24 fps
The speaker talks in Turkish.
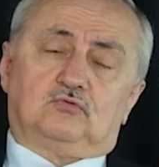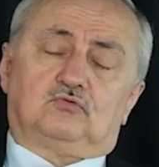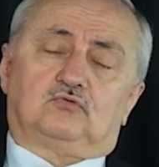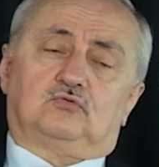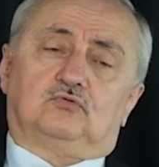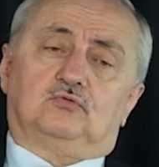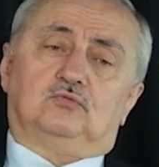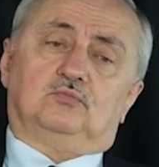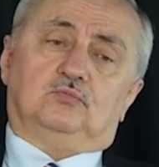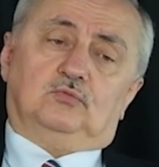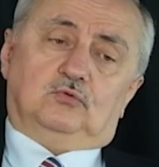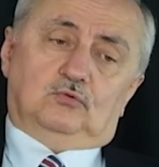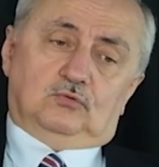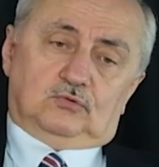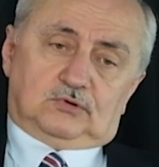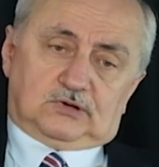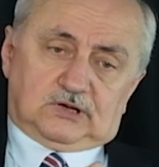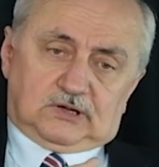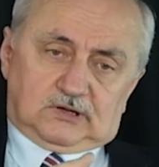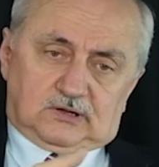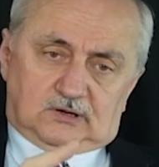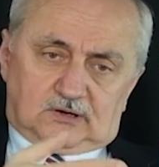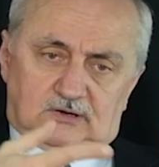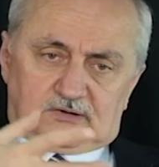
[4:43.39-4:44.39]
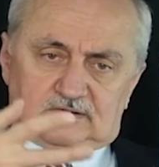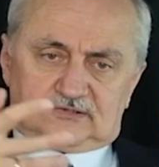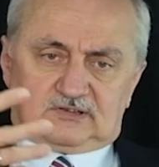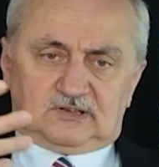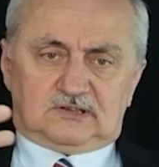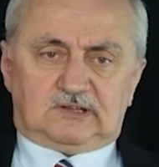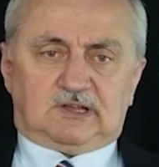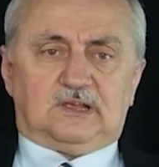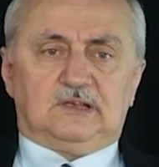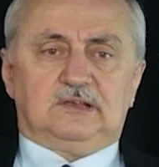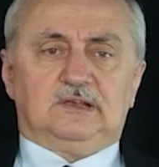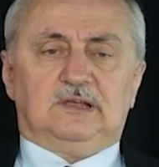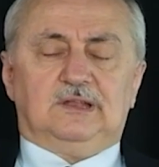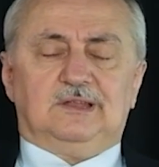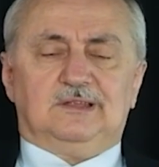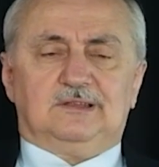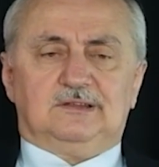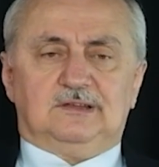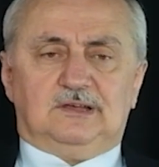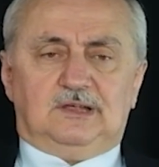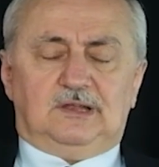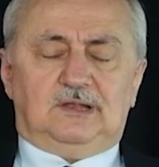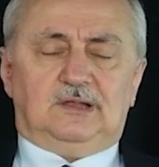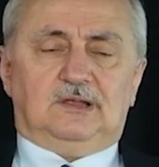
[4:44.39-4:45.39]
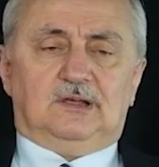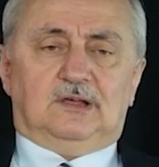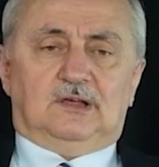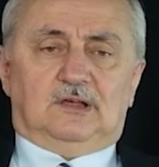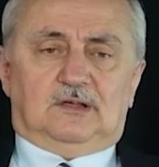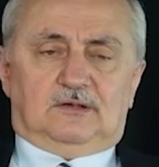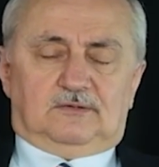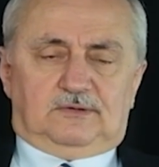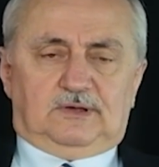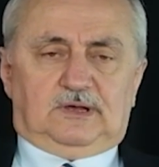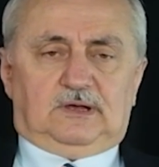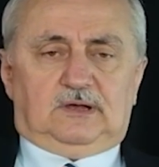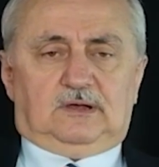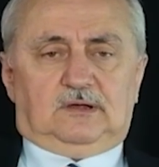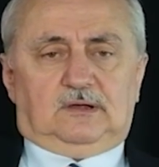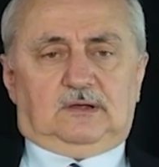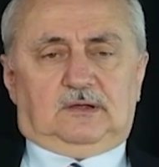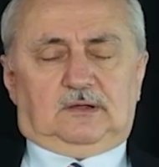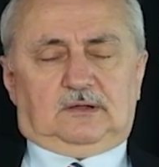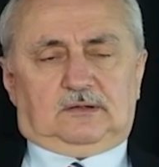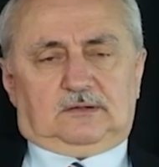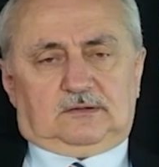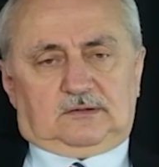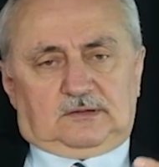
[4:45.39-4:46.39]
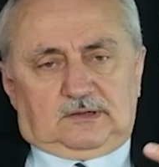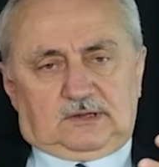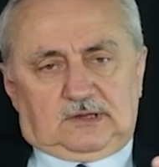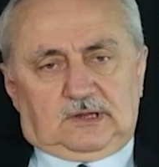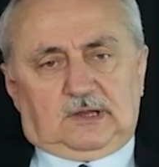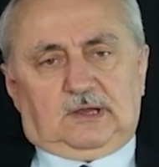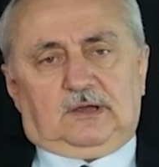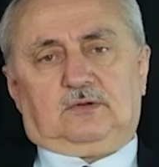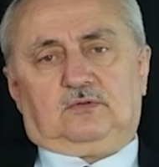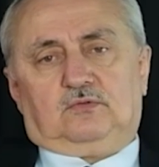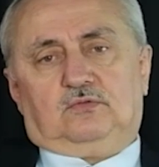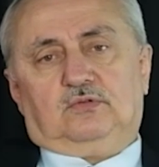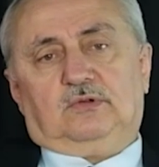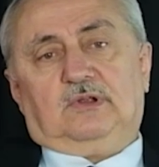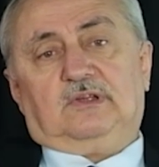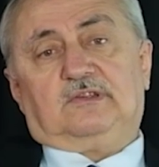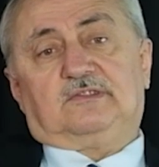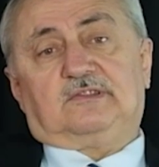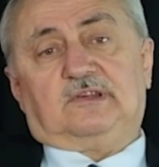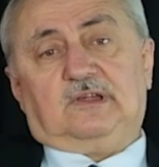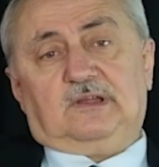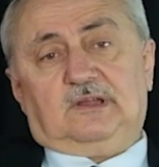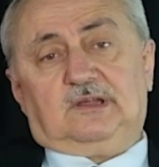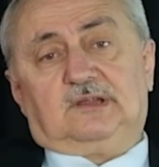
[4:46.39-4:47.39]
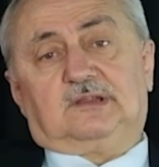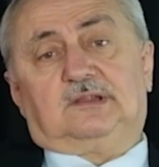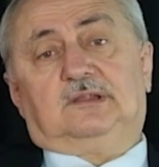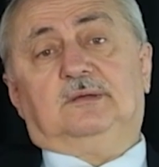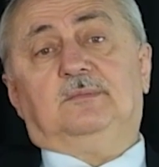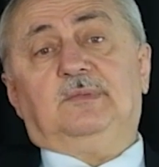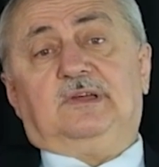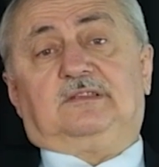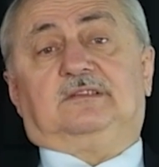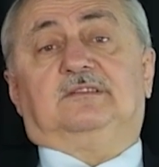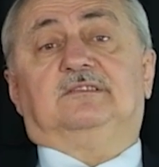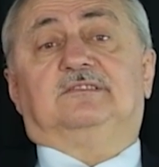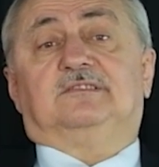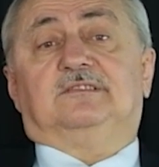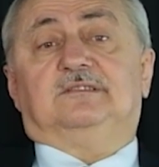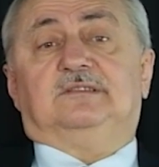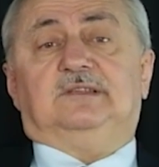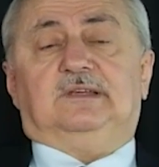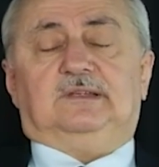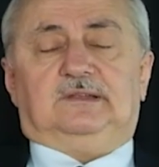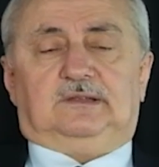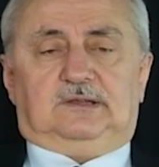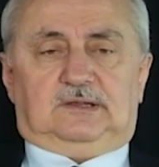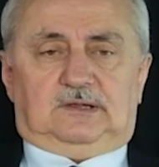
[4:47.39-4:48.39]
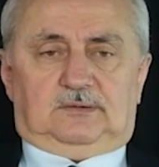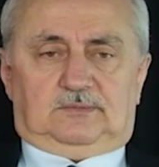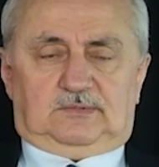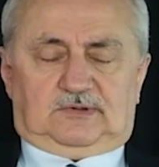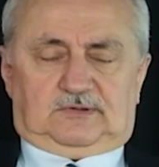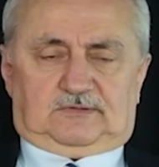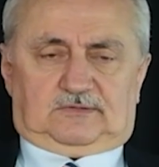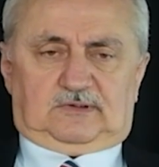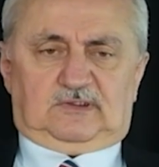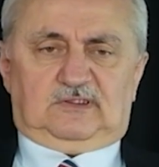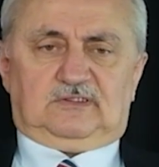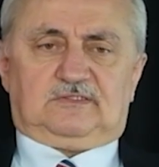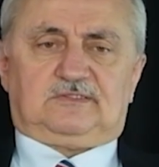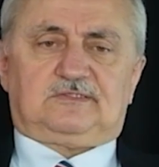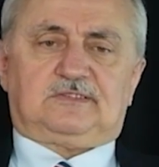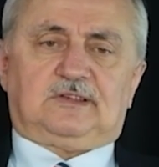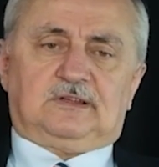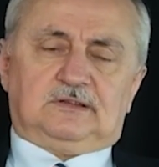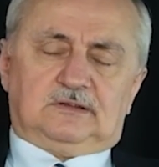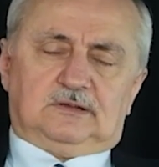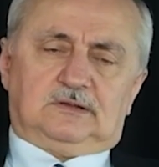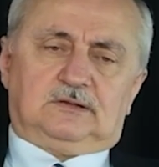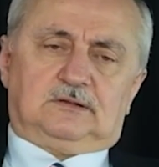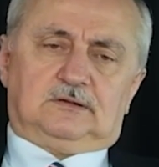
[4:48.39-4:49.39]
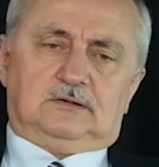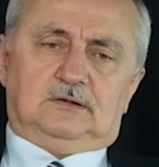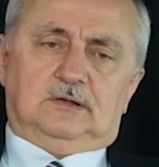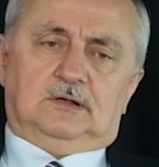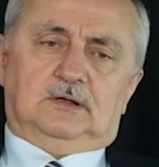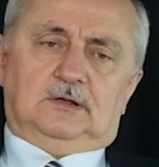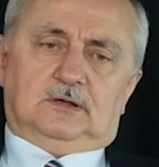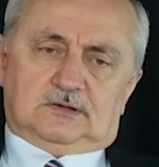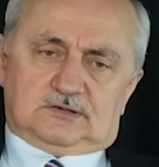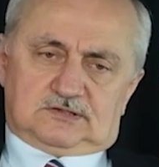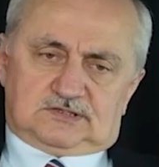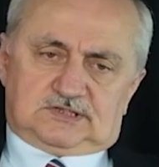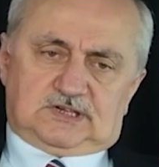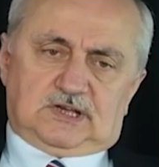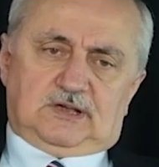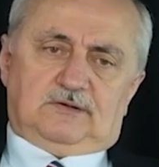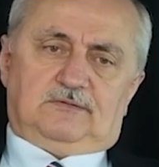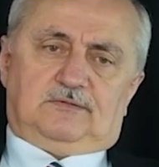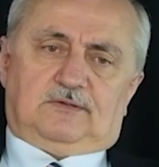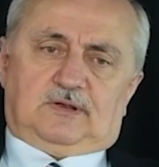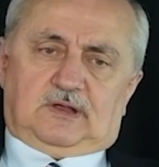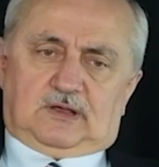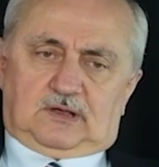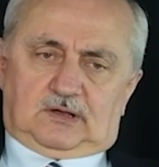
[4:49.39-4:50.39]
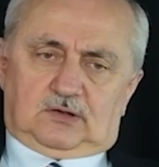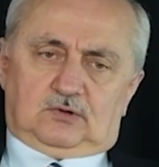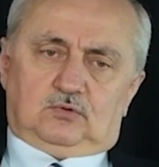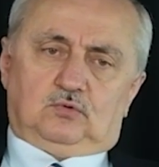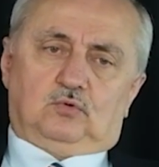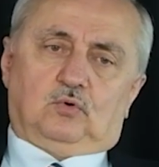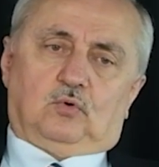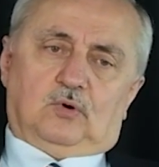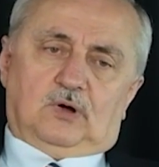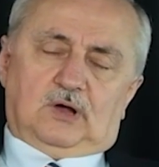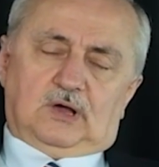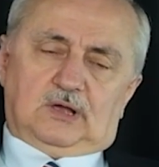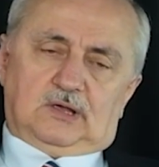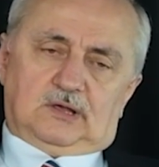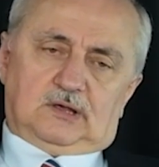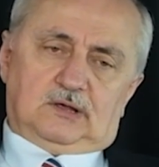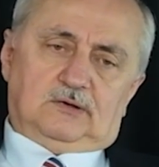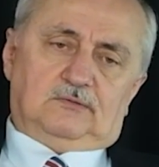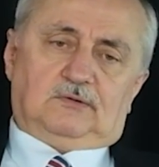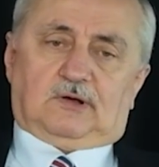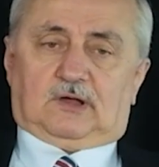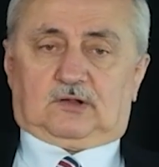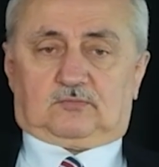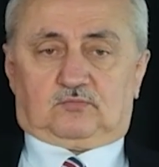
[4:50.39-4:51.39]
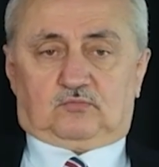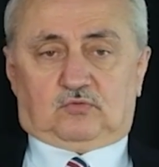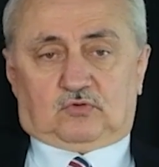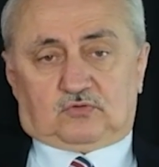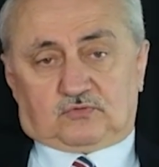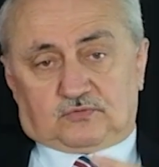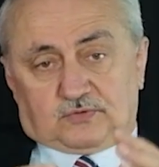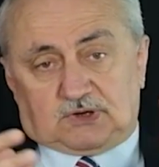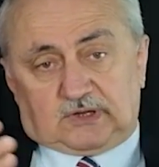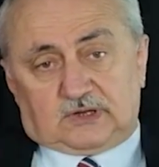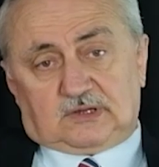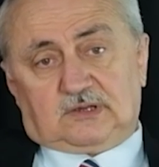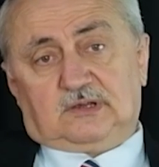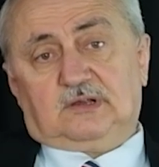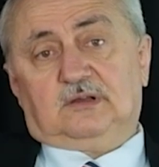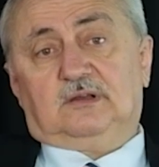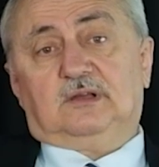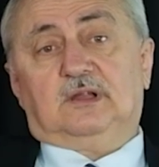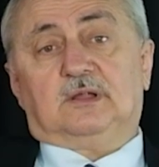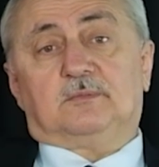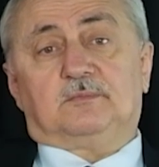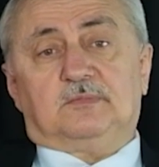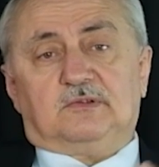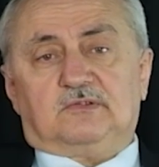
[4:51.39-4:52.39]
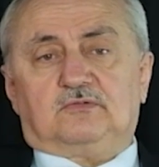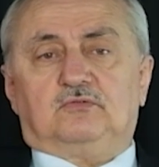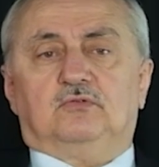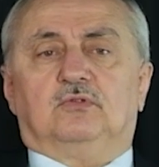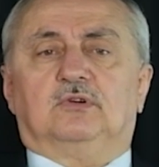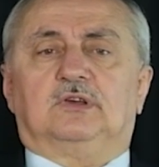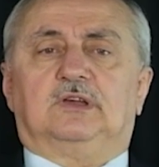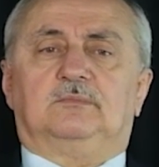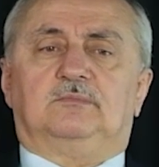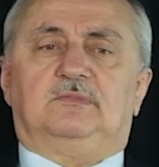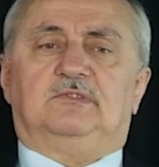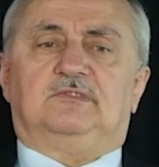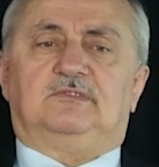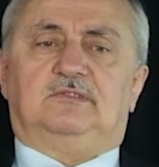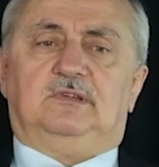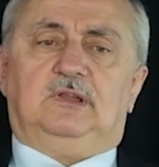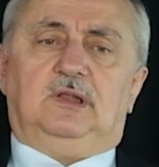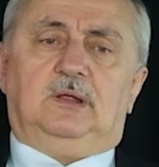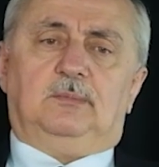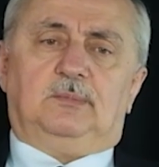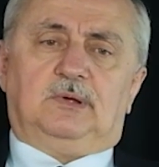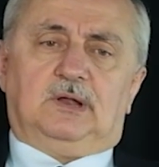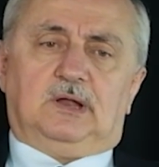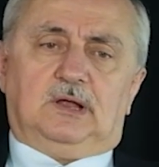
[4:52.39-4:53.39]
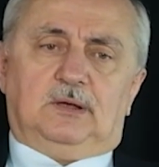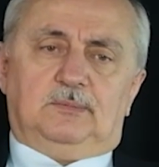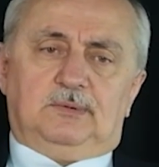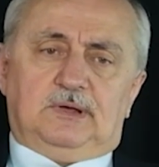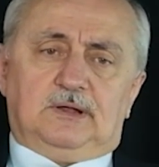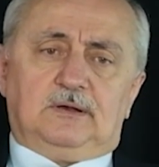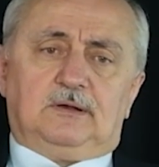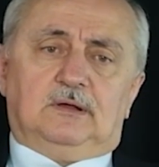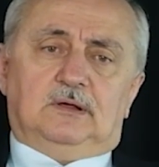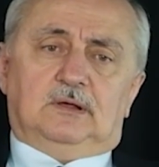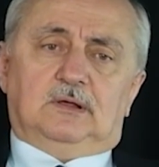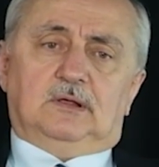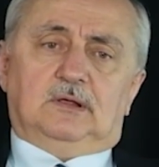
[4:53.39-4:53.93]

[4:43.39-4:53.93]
Su ülkeler arasında dengeli değil ve yine küresel iklim etkisi dediğimiz insanın çevreyi, doğayı ve atmosferi kirletmesi, yok etmesiyle beraber